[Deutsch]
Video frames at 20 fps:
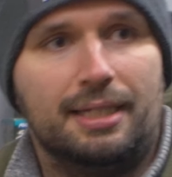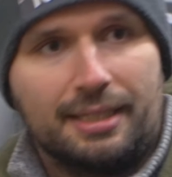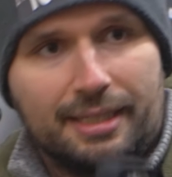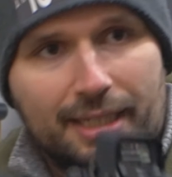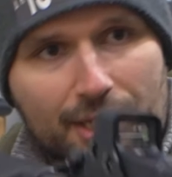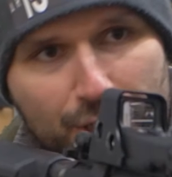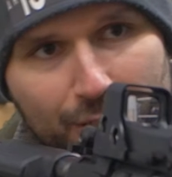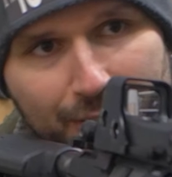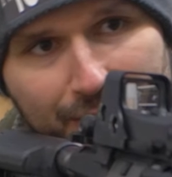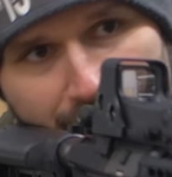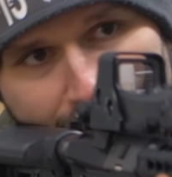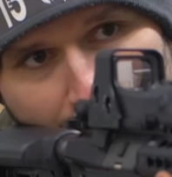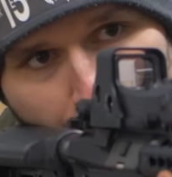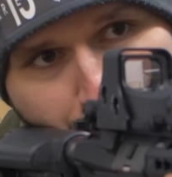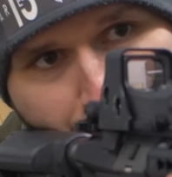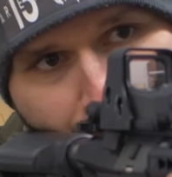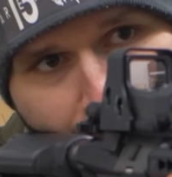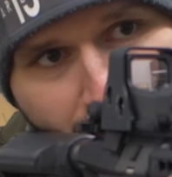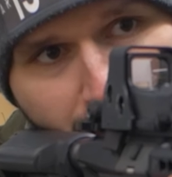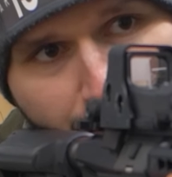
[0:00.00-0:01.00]
dass ich halt genau
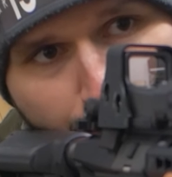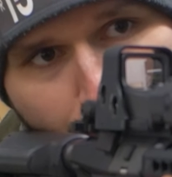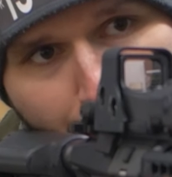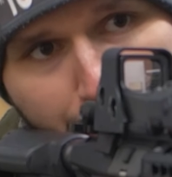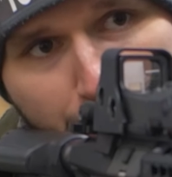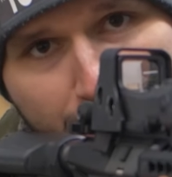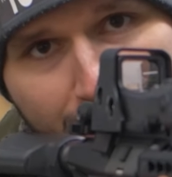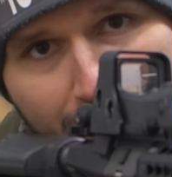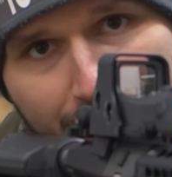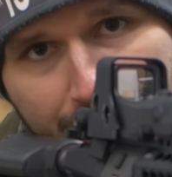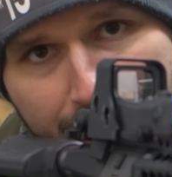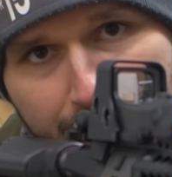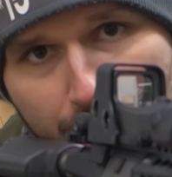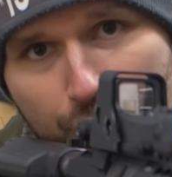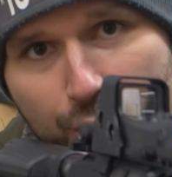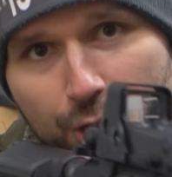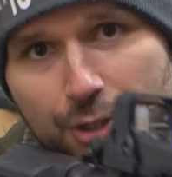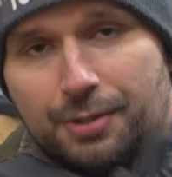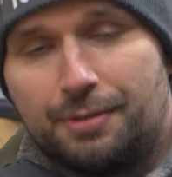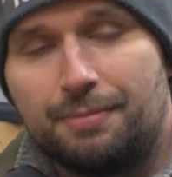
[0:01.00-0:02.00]
sehe, wo habe ich jetzt gerade
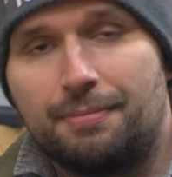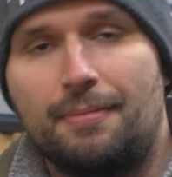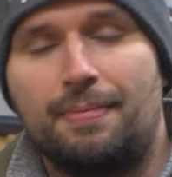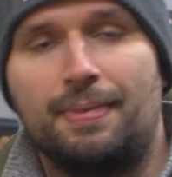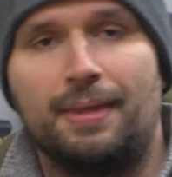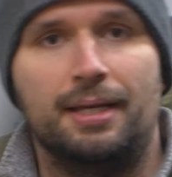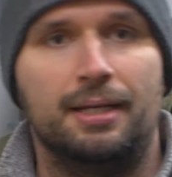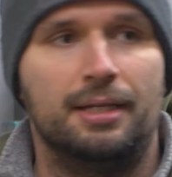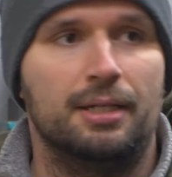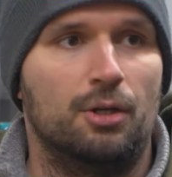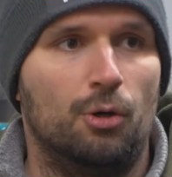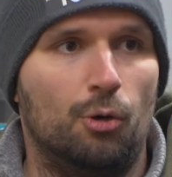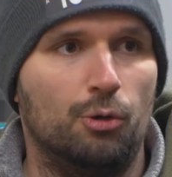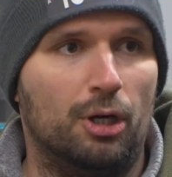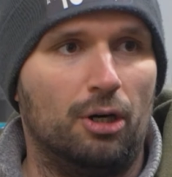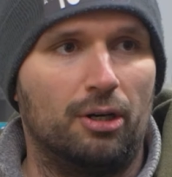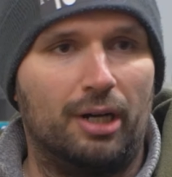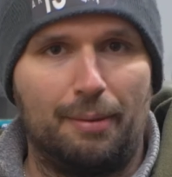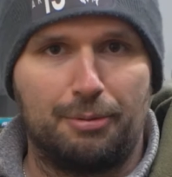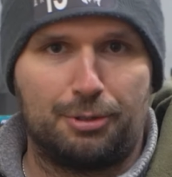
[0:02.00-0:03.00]
hingeschossen und
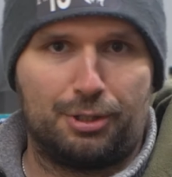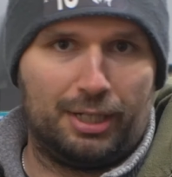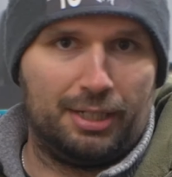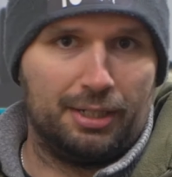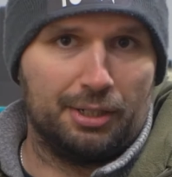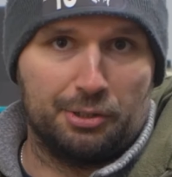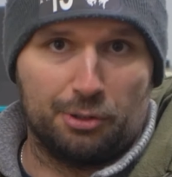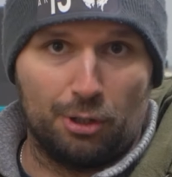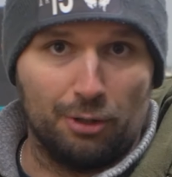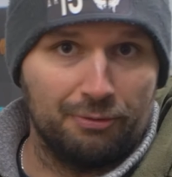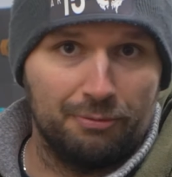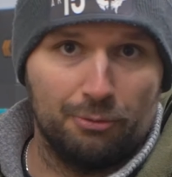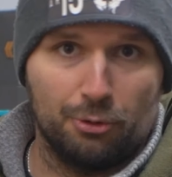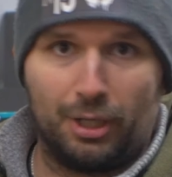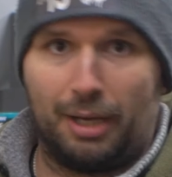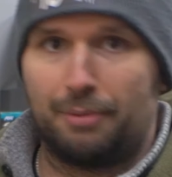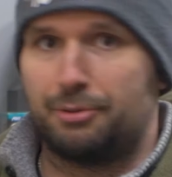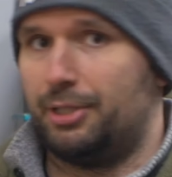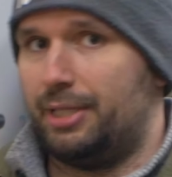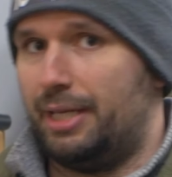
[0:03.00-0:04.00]
auch habe ich den anderen getroffen
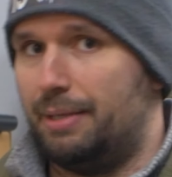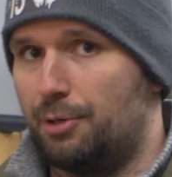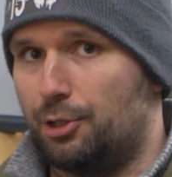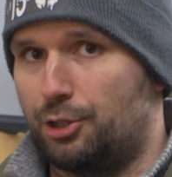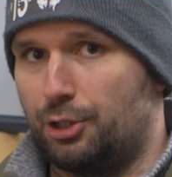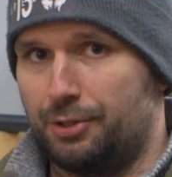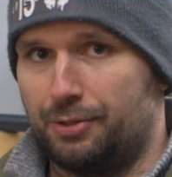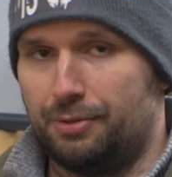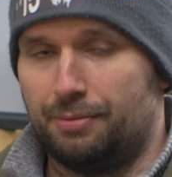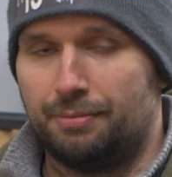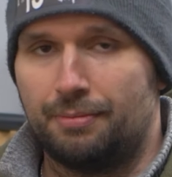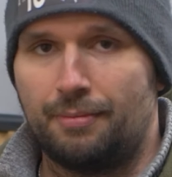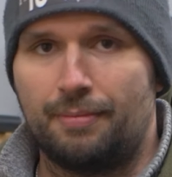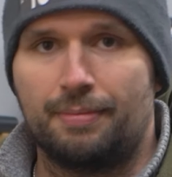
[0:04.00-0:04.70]
oder habe ich daneben geschossen.